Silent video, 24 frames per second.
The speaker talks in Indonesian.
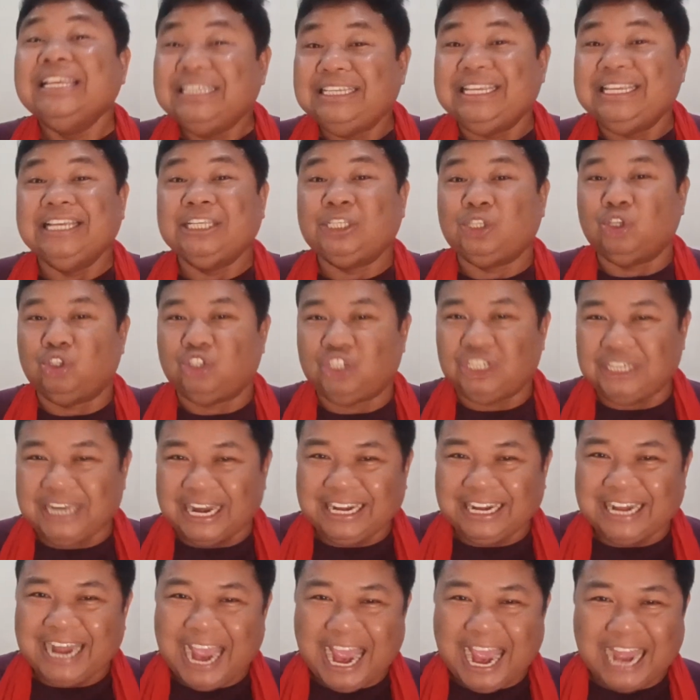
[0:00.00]
Yesus
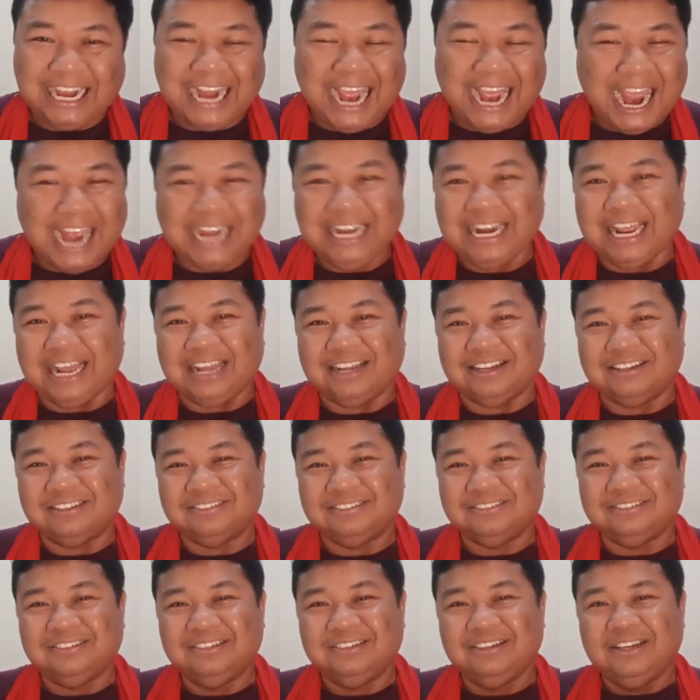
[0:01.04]
dan anak-anak.
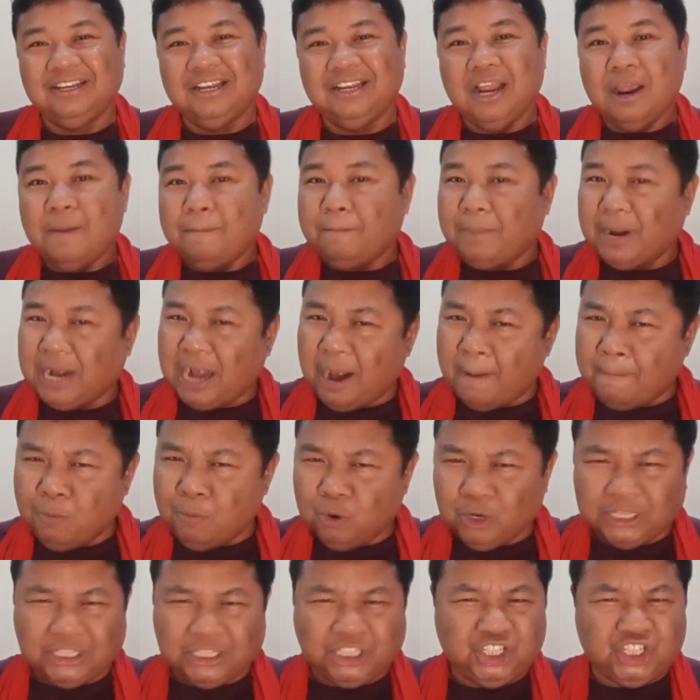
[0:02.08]
Para
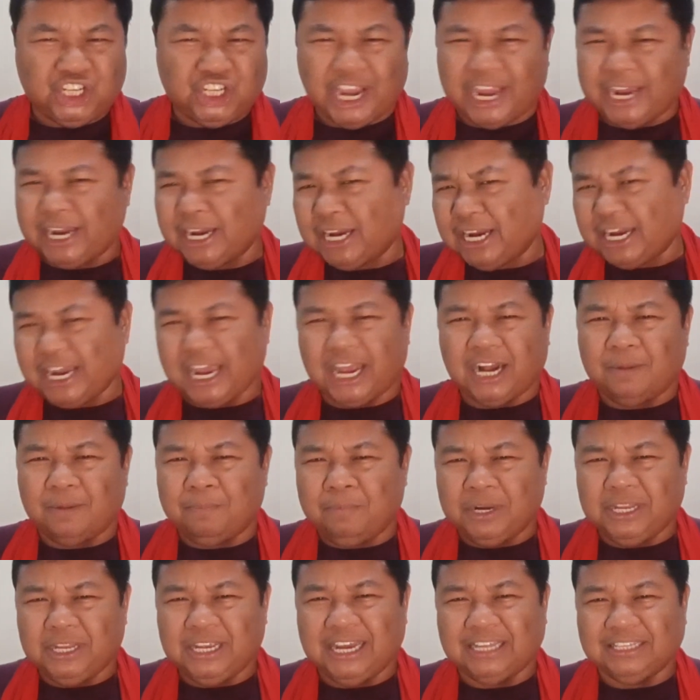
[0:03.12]
murid jengkel
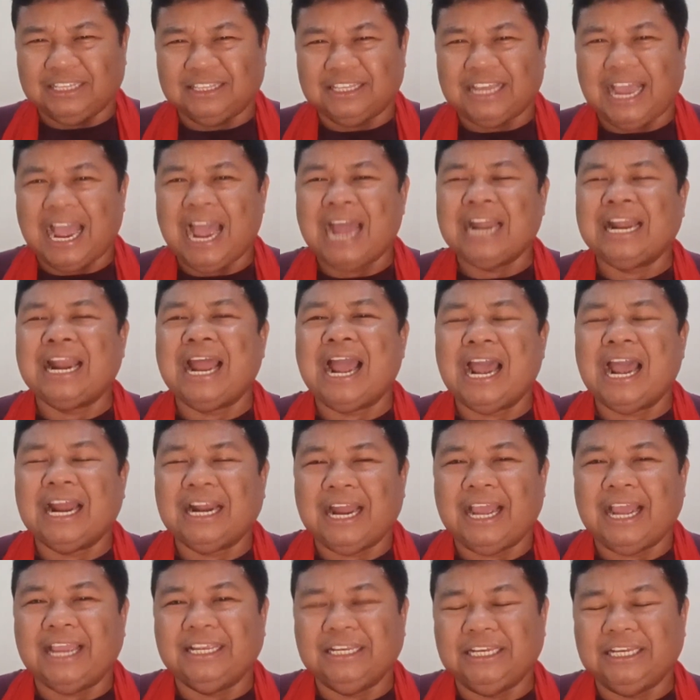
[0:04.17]
melihat
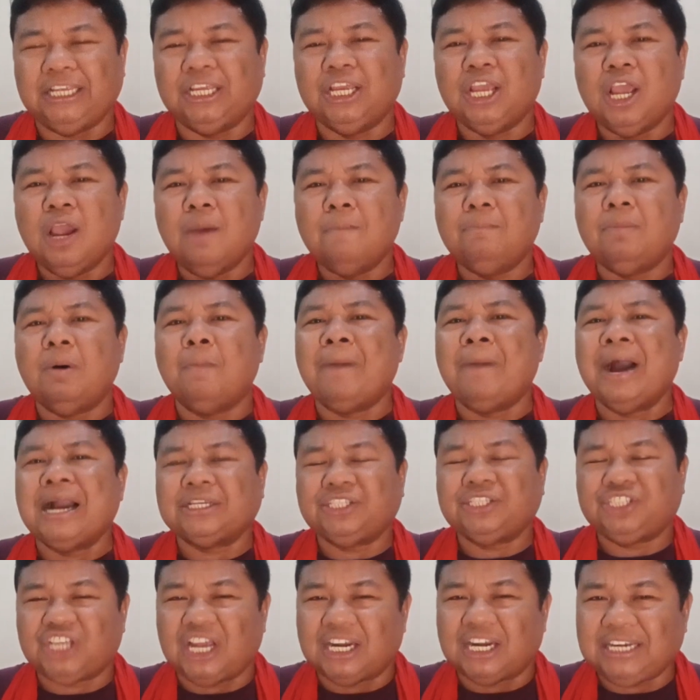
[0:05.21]
anak-anak ini
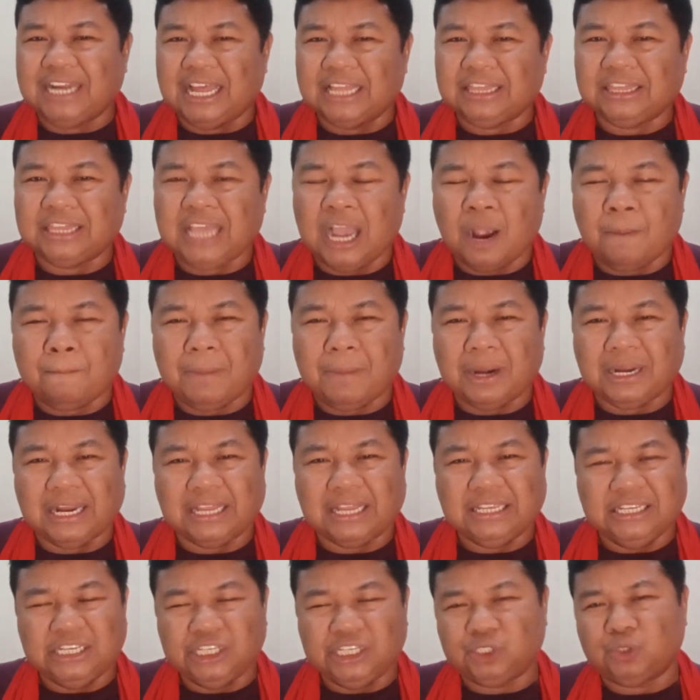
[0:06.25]
memaksa datang pada
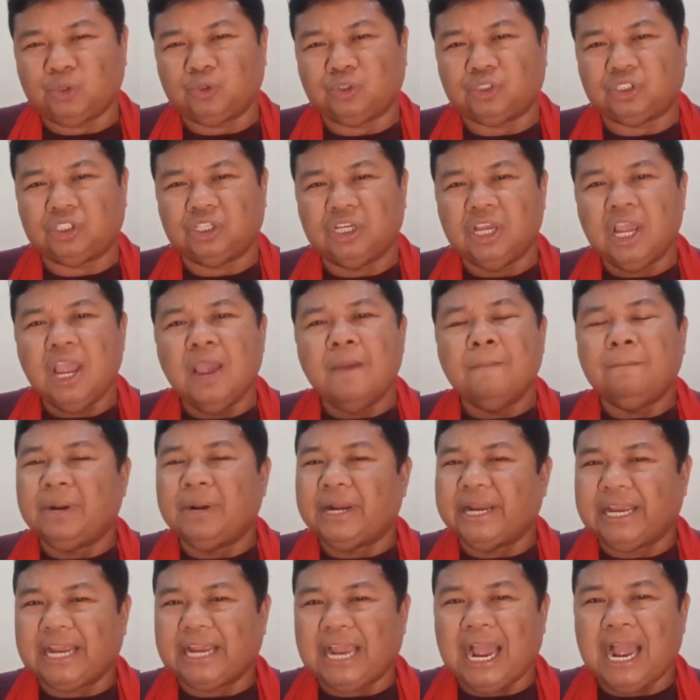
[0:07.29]
Yesus.
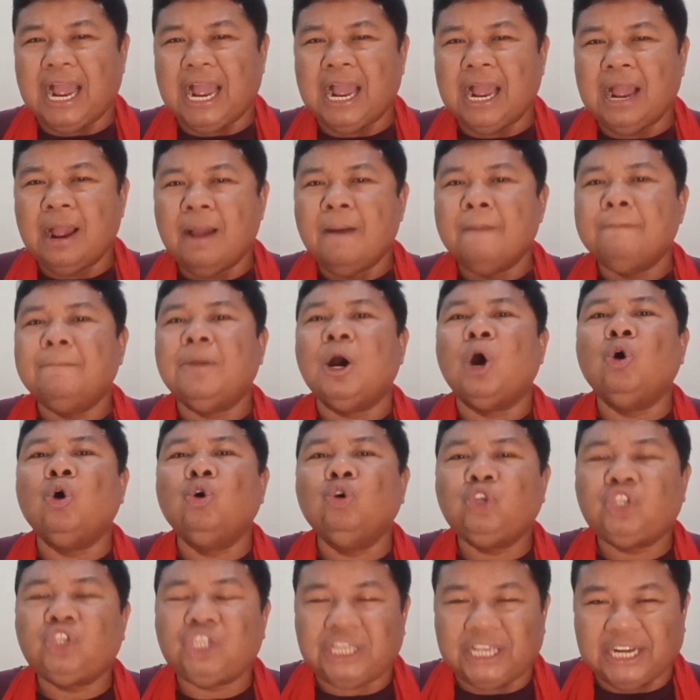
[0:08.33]
Mereka
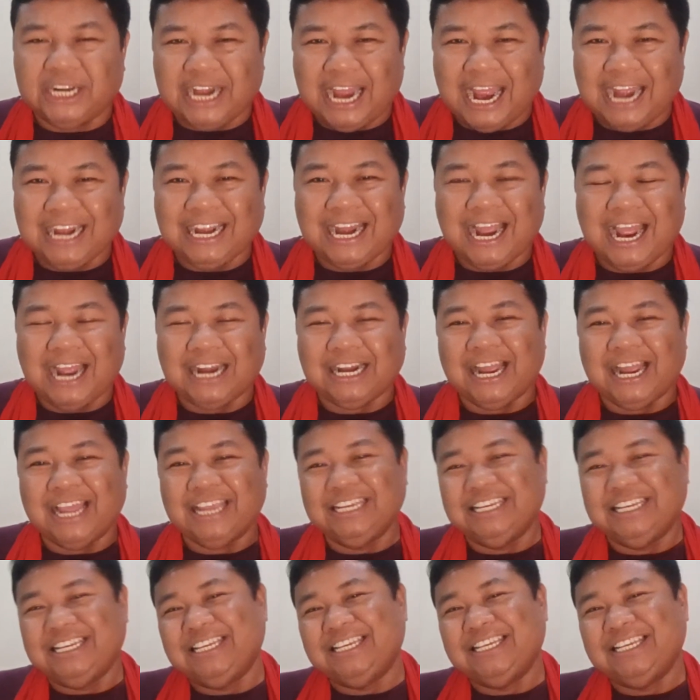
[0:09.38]
mengusir anak-anak
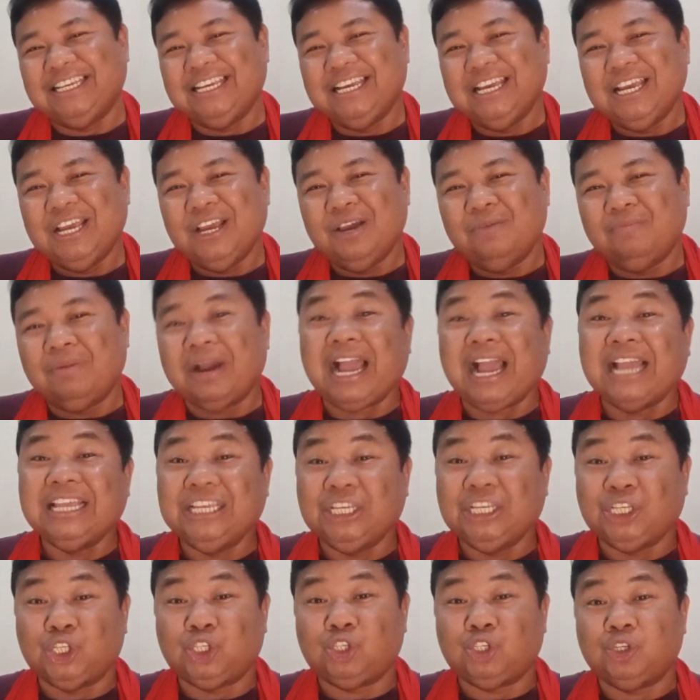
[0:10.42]
ini. Maka
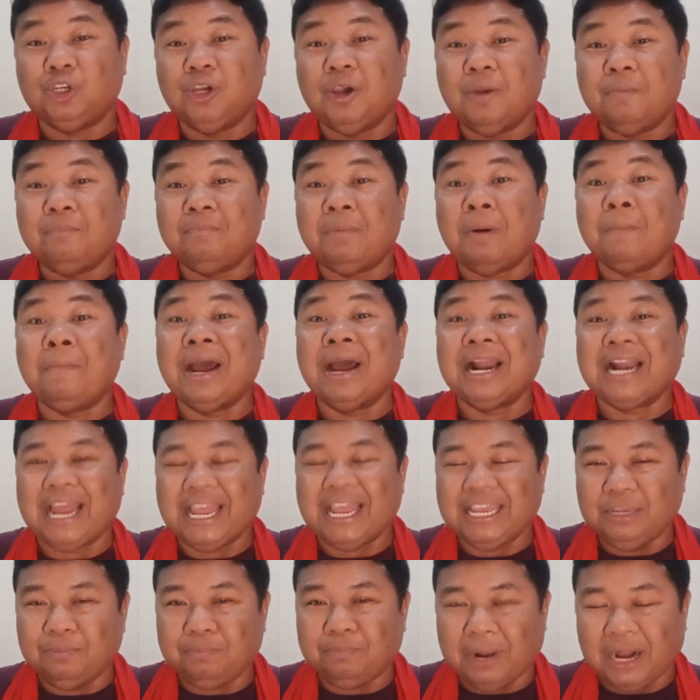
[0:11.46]
Yesus
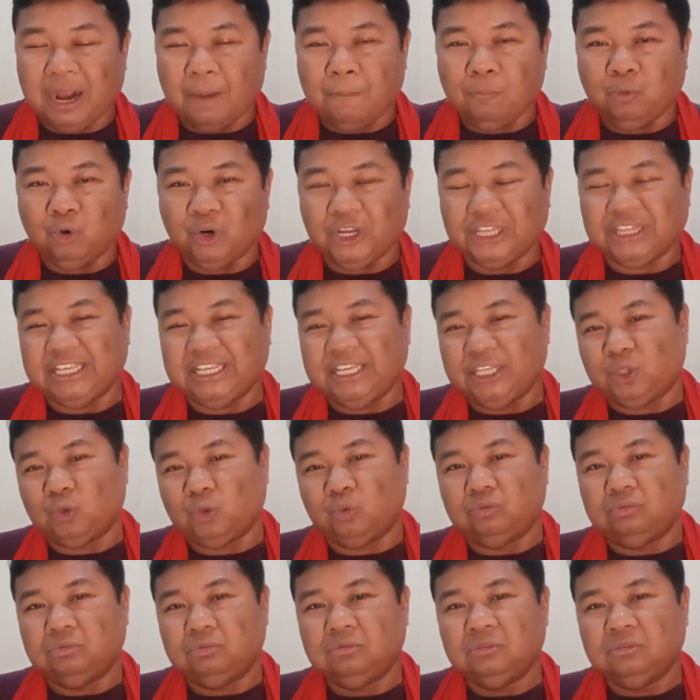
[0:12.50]
memarahi para murid itu.